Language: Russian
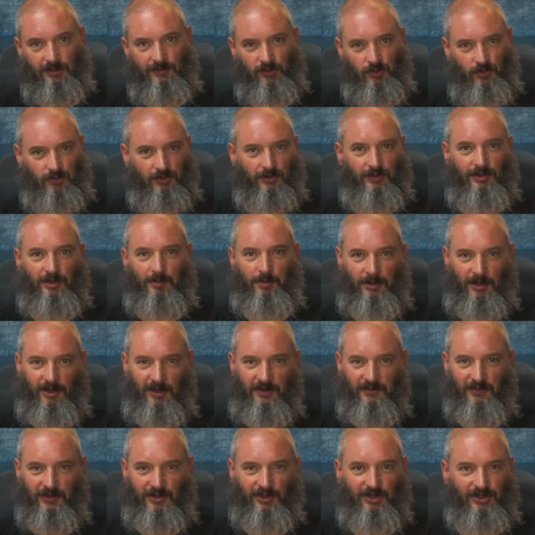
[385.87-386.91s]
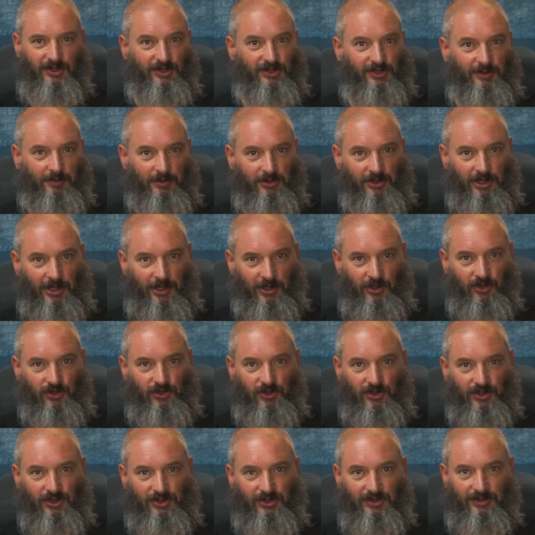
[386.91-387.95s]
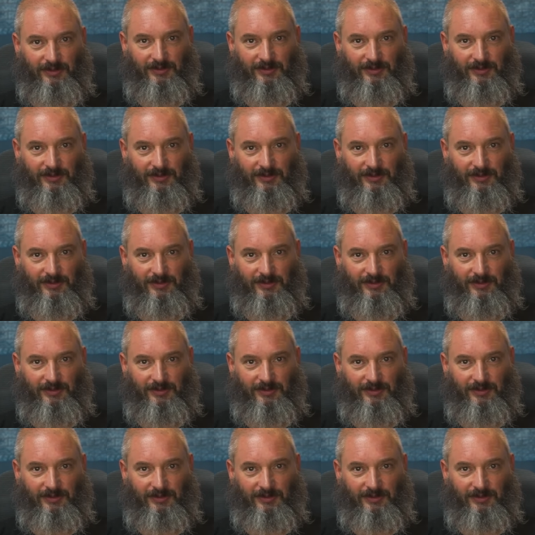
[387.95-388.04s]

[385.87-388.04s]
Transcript: всю эту неправильность, несимметричность,